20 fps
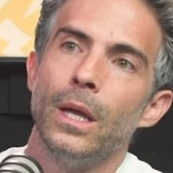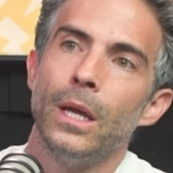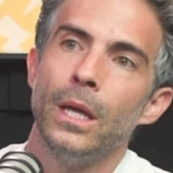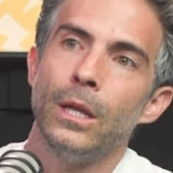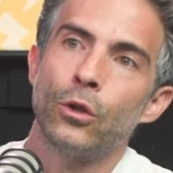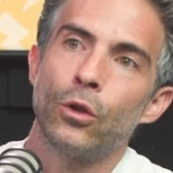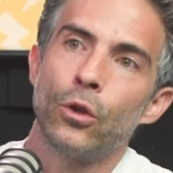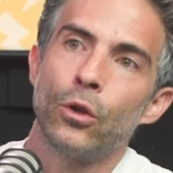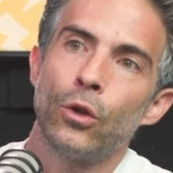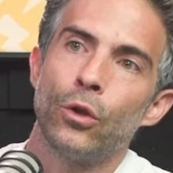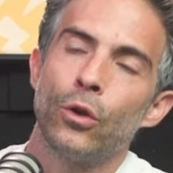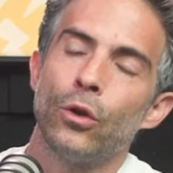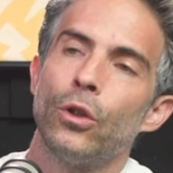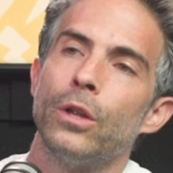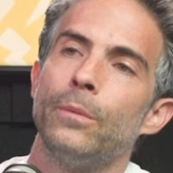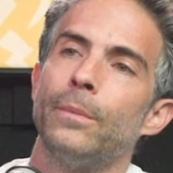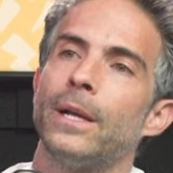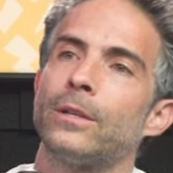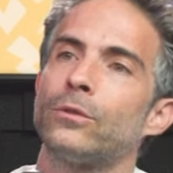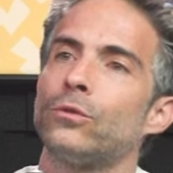y todo lo
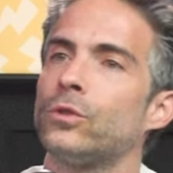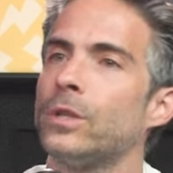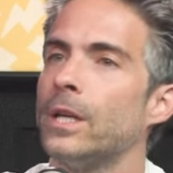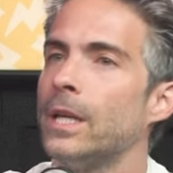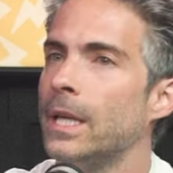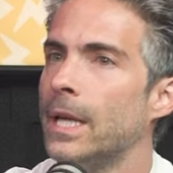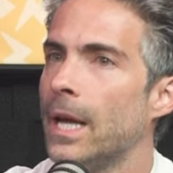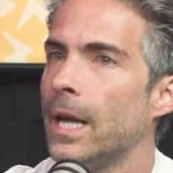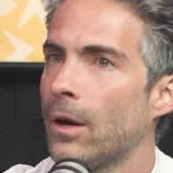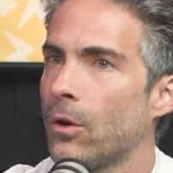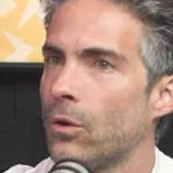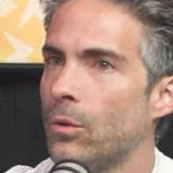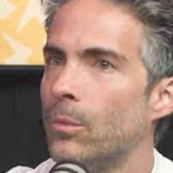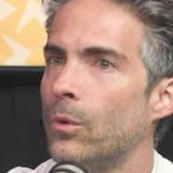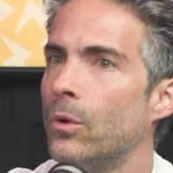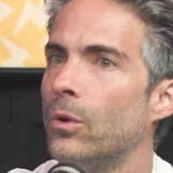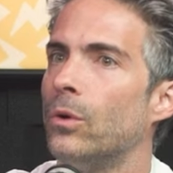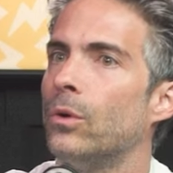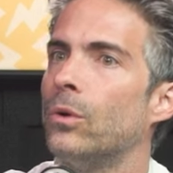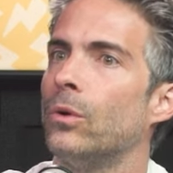demás sucedía
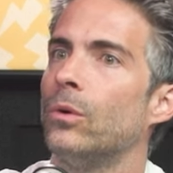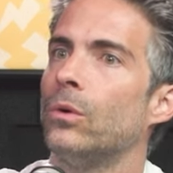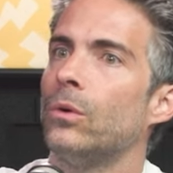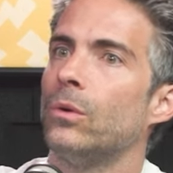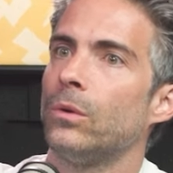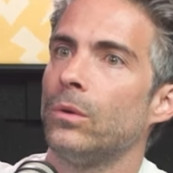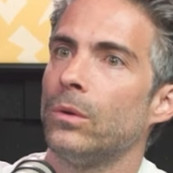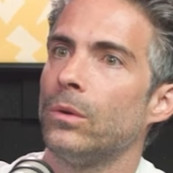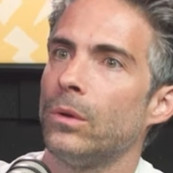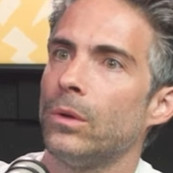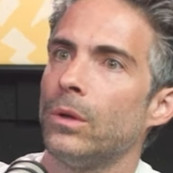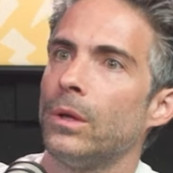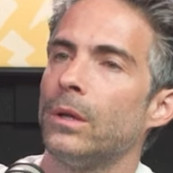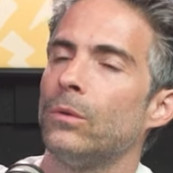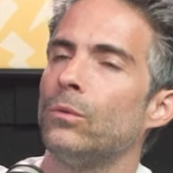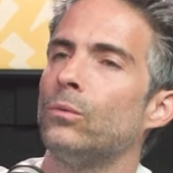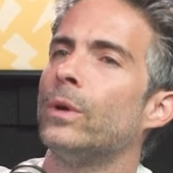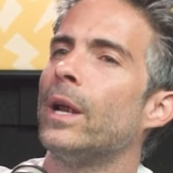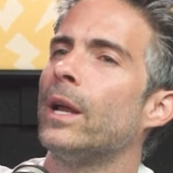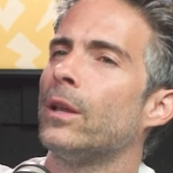como eh,
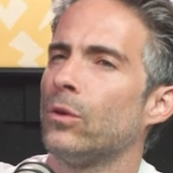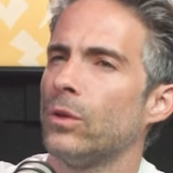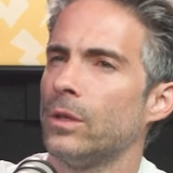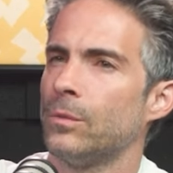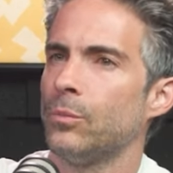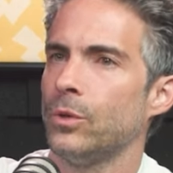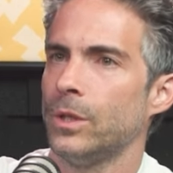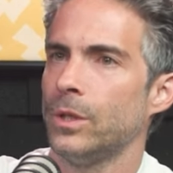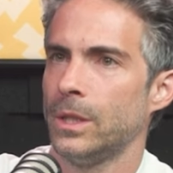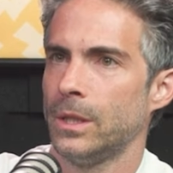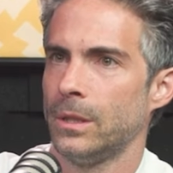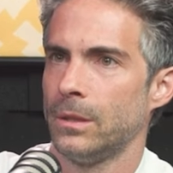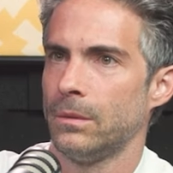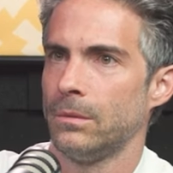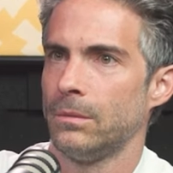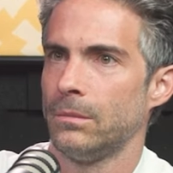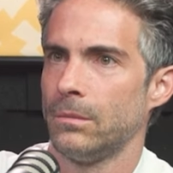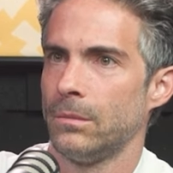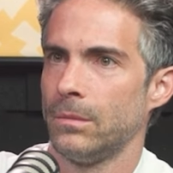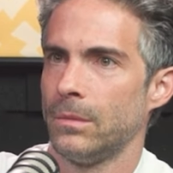un año después.